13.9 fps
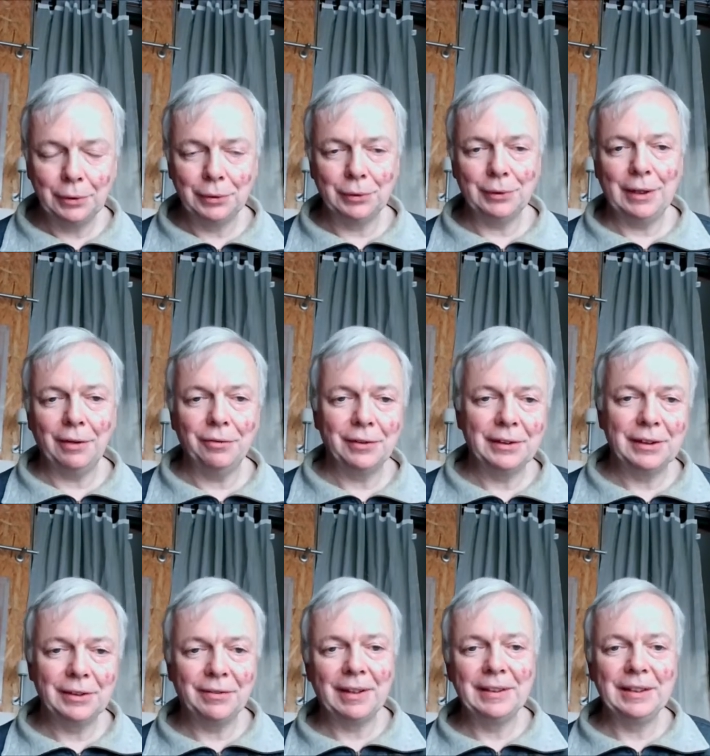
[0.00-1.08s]
sogar von
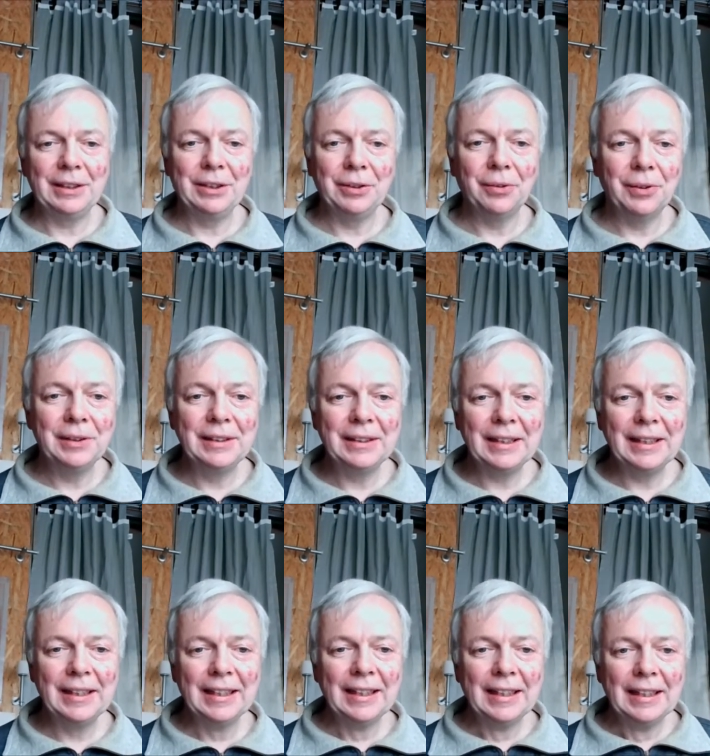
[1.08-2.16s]

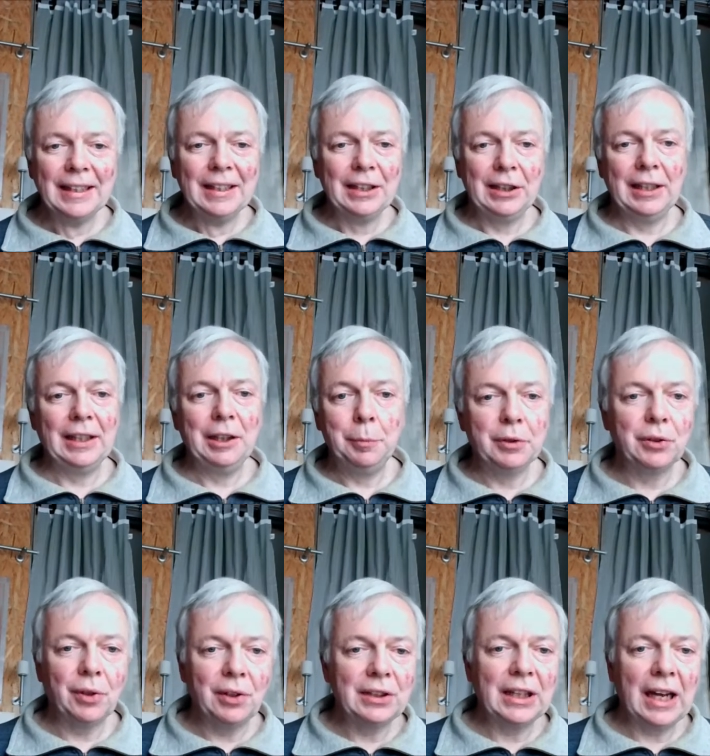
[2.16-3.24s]
2019, den ich bis
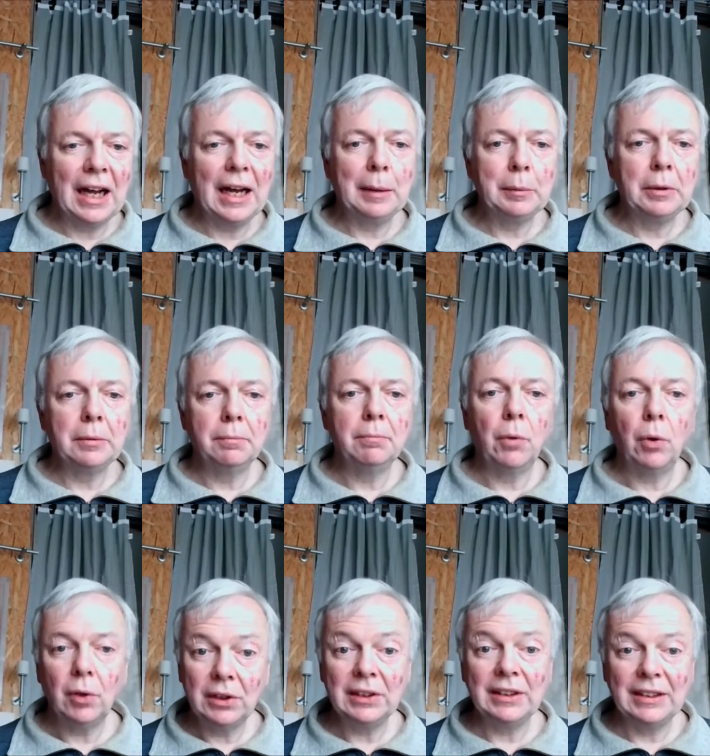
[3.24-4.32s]
heute habe.
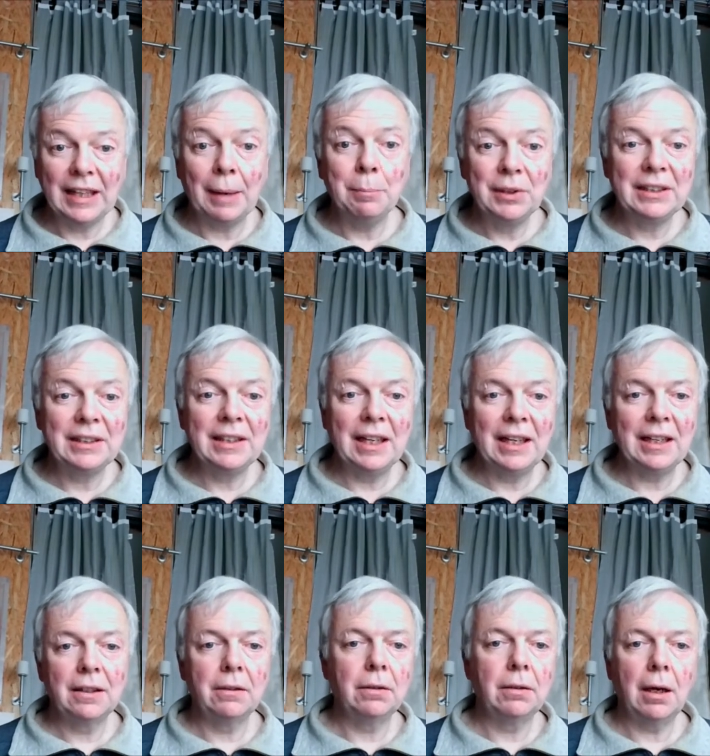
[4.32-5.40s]
Heute ist
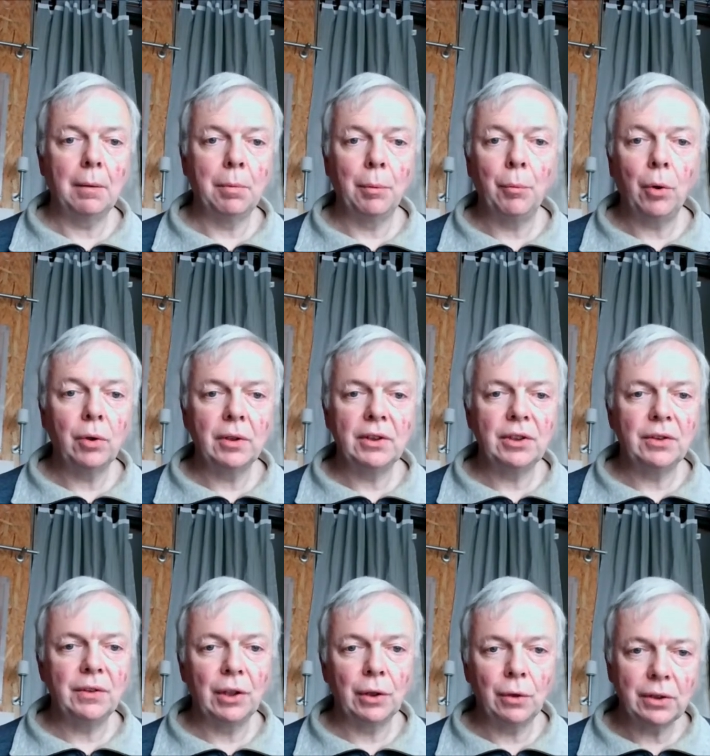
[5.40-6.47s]
Samstag, aber morgen ist
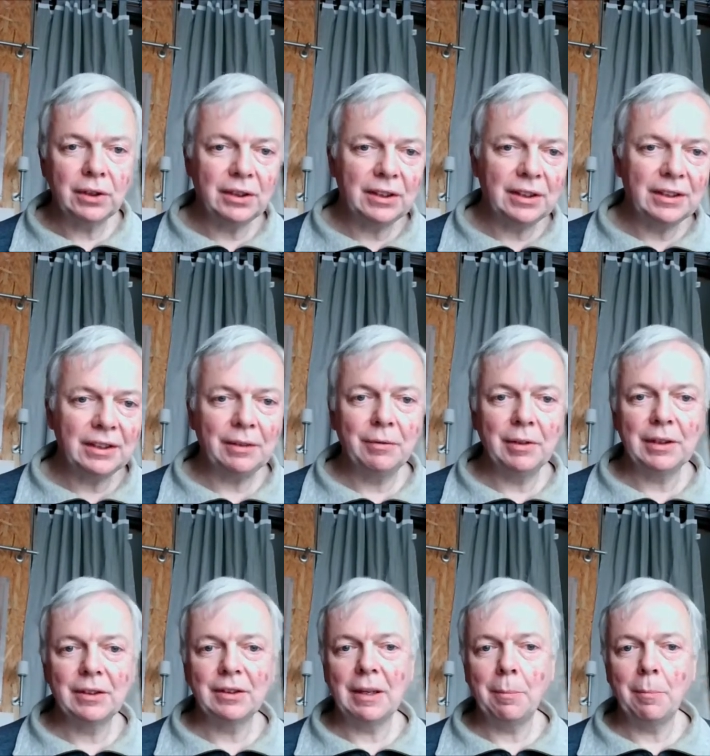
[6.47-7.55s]
wieder Gottesdienst, den wir
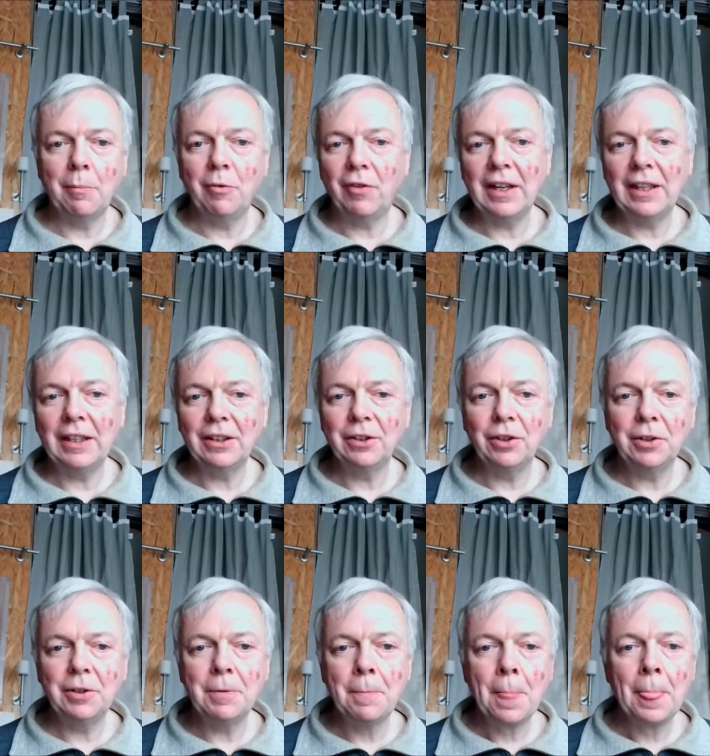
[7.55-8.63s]
zusammen feiern
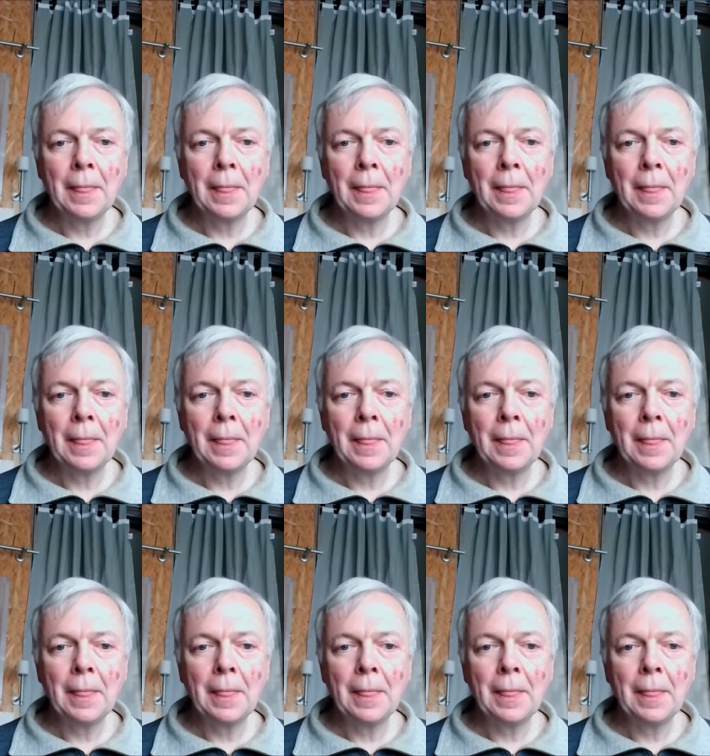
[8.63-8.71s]
können,